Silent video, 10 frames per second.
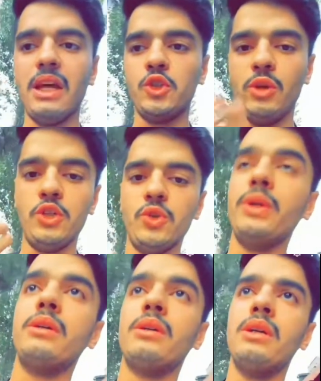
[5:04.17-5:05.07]
شوي شوي
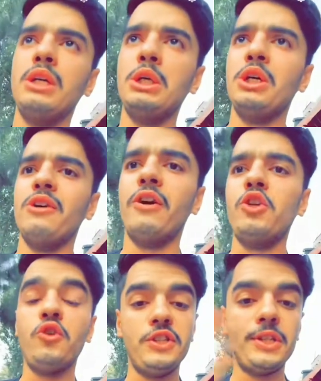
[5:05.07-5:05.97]

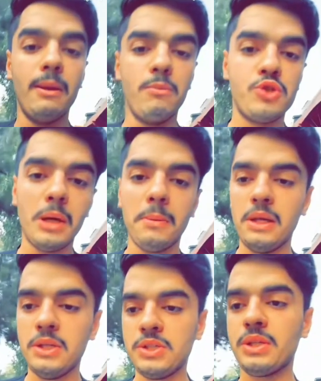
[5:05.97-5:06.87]
فنشوف ان شاء الله مستقبلا
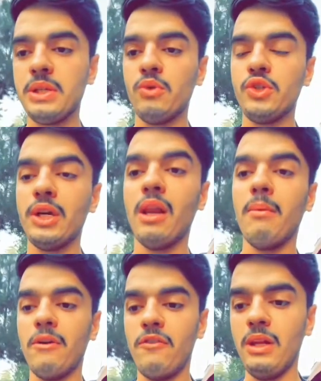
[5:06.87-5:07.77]
ايش يصير وان شاء الله
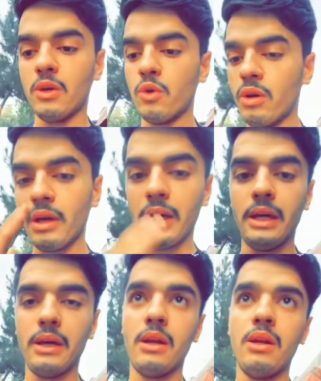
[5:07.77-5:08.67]
ما في الا كل
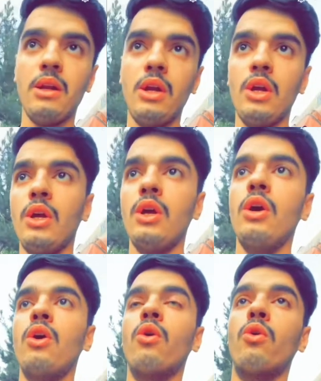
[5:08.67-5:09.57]
خير
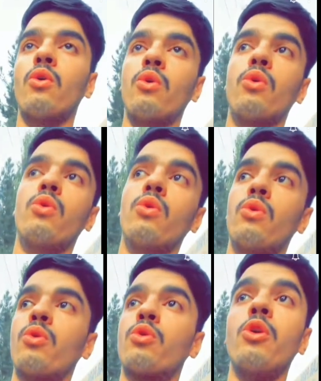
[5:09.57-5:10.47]

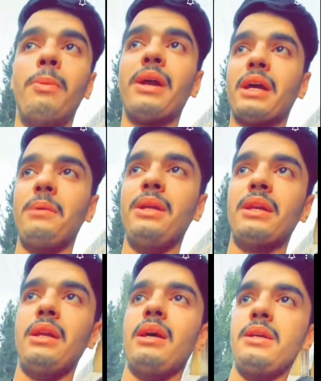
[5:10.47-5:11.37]
وكل بركه باذن
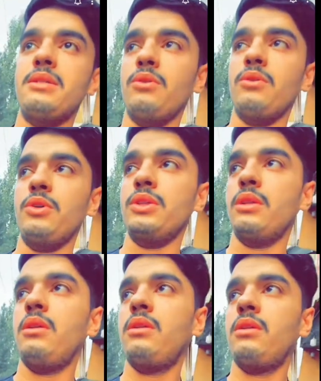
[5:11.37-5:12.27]
الله عز وجل
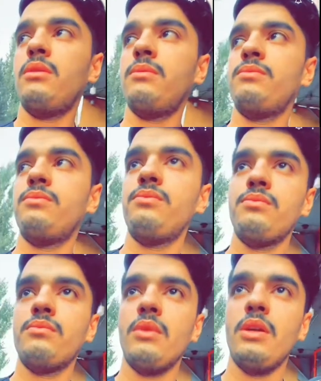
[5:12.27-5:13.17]

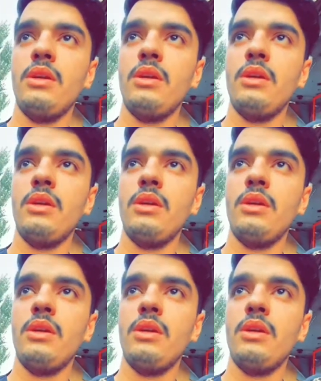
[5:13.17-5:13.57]
وبالتوفيق